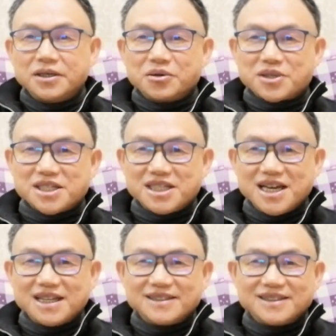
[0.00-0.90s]
有时
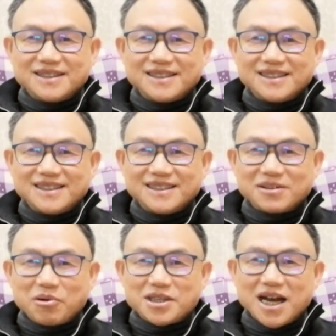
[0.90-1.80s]
间
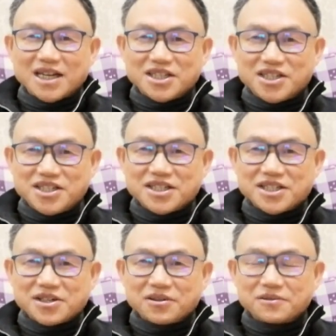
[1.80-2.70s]
我下棋的
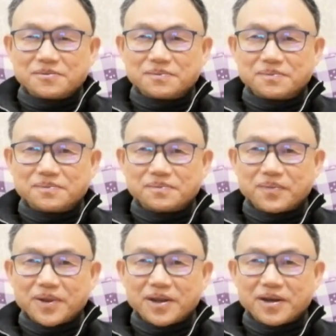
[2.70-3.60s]
时候，
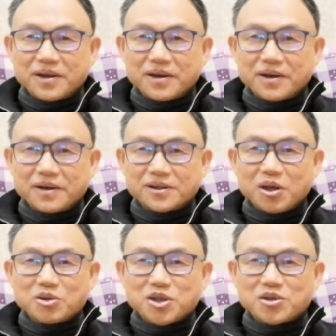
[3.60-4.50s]

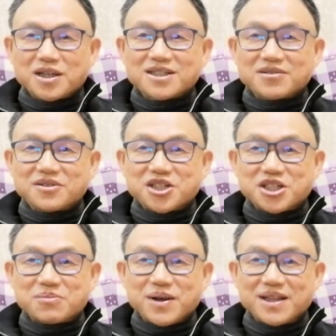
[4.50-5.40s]
斗着那种
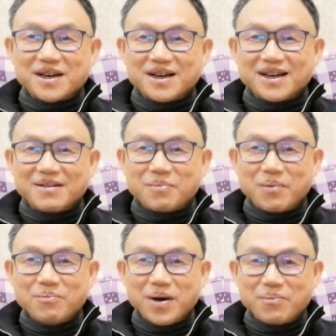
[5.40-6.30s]
日本的
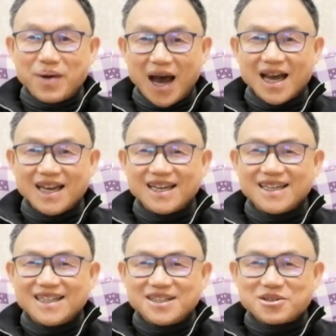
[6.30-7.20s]
本本派，
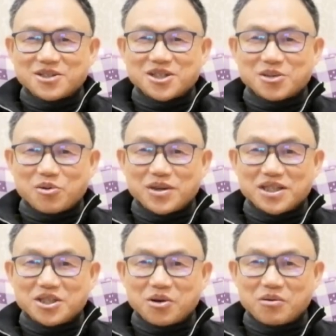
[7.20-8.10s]
就是所谓的
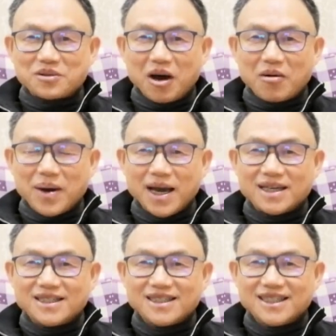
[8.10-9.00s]
求道
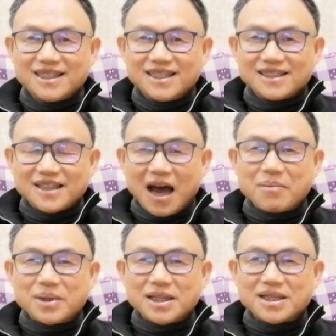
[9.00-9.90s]
派，他
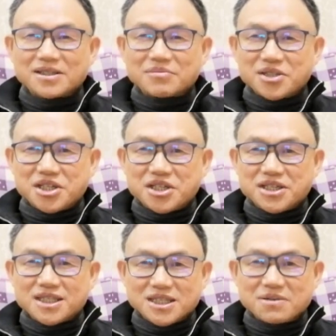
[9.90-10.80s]
们的那种棋
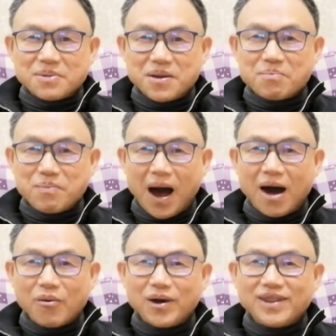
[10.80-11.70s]
四平
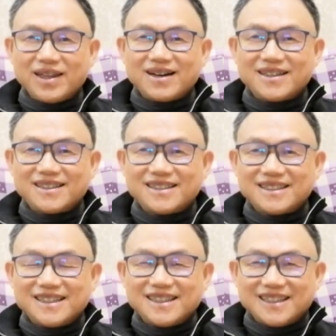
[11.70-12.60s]
八稳的，
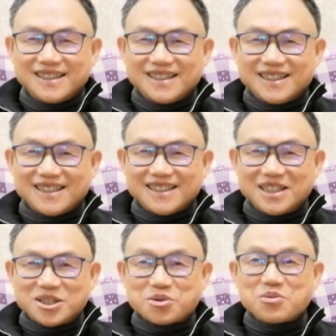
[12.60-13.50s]
啊，
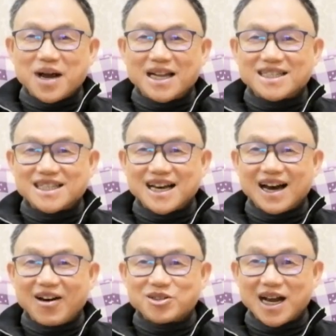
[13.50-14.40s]
你初看起来
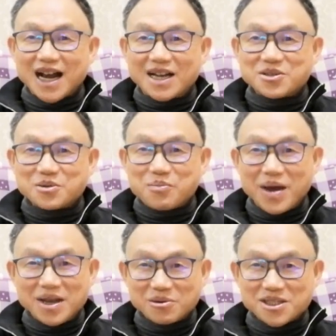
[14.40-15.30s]
好像感觉
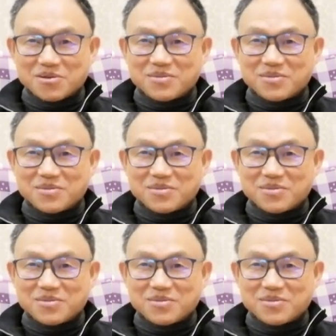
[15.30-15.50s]
没有什